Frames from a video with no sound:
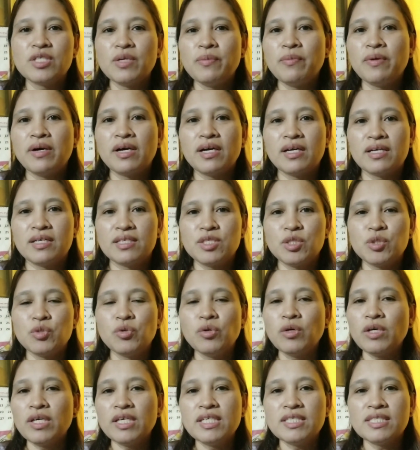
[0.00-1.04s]
sa mga
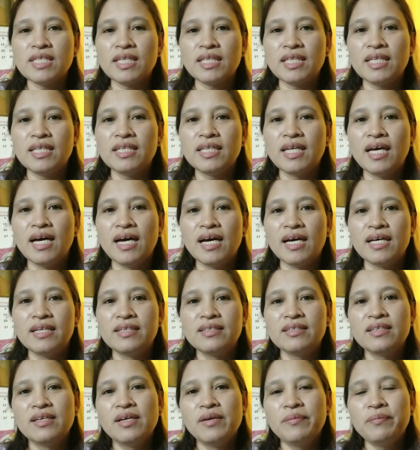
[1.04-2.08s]
suki sa tindahan,
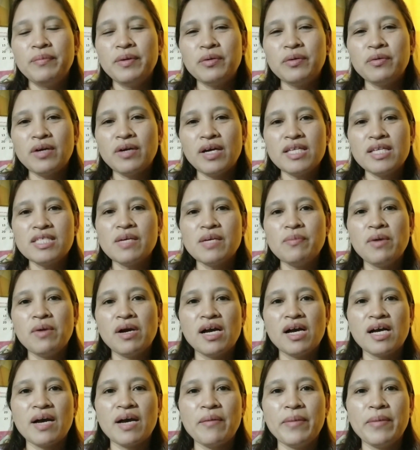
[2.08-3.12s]
pero kahit sa
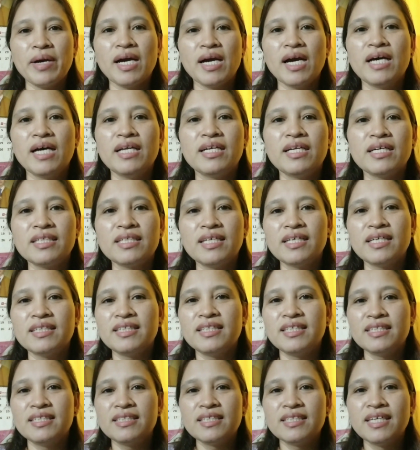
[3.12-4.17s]
mga kamag-anak
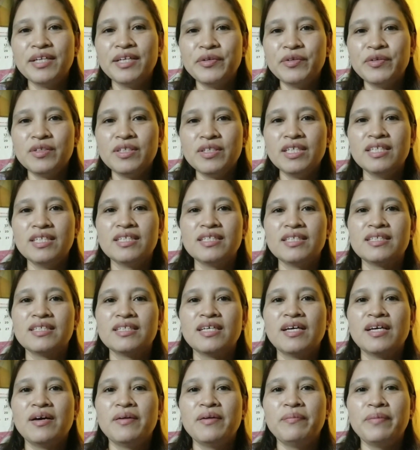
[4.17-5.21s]
natin, ganun din
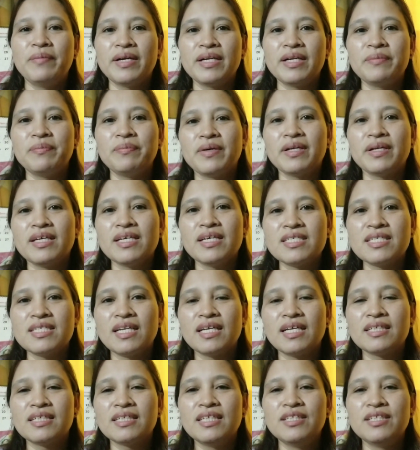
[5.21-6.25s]
eh
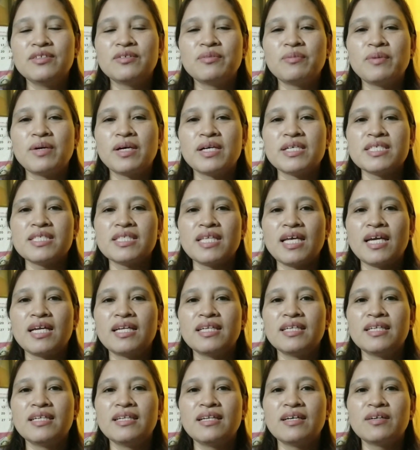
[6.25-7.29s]
pare-parehas lang din yung mga
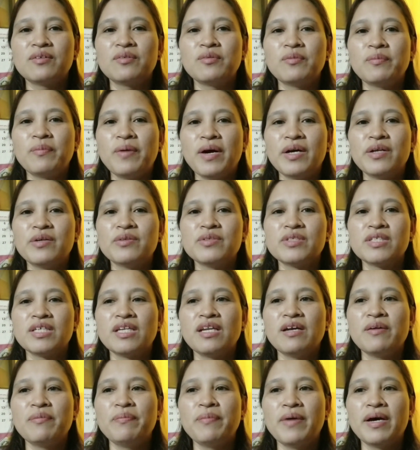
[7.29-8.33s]
style nila kung paano
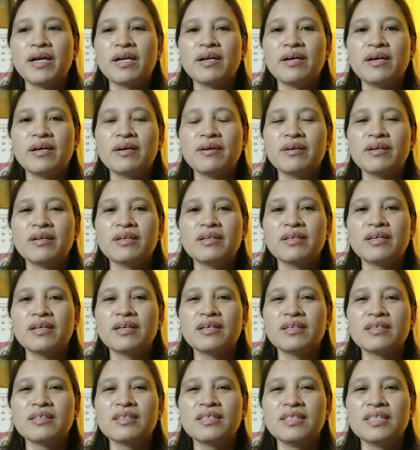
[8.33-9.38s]
sila para
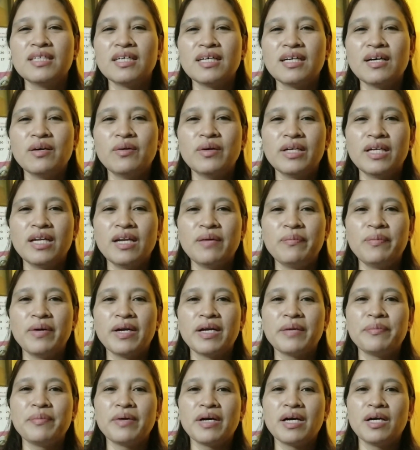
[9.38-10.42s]
ang ginagawa nila
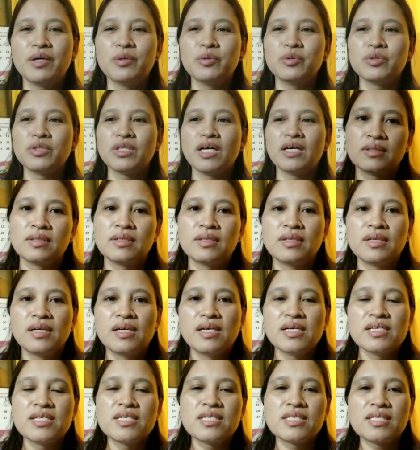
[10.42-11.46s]
para makautang.
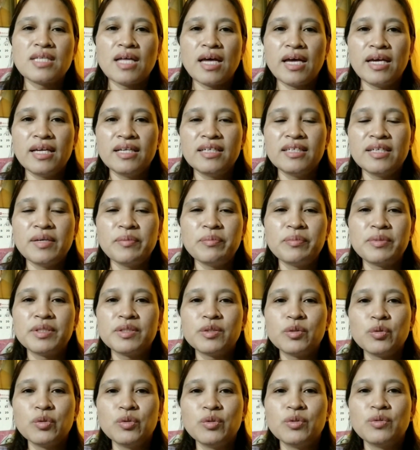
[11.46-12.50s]
Style
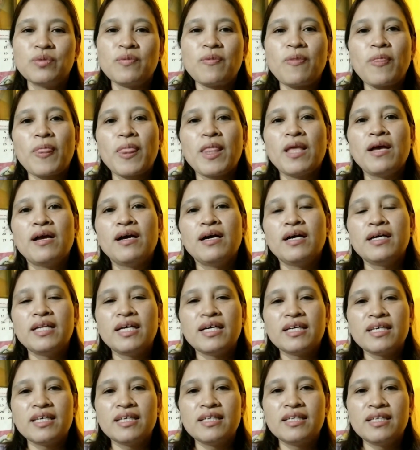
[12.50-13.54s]
number
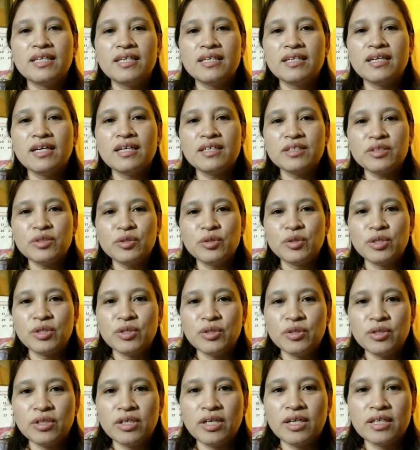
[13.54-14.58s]
2, nagiging
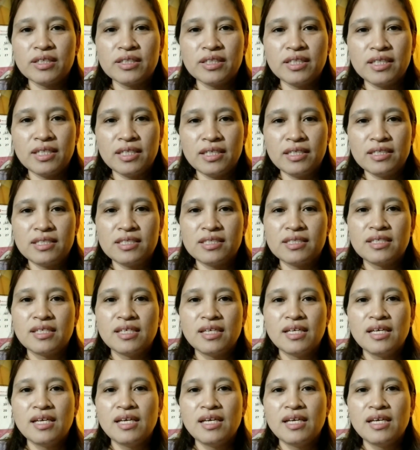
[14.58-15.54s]
actor or actress.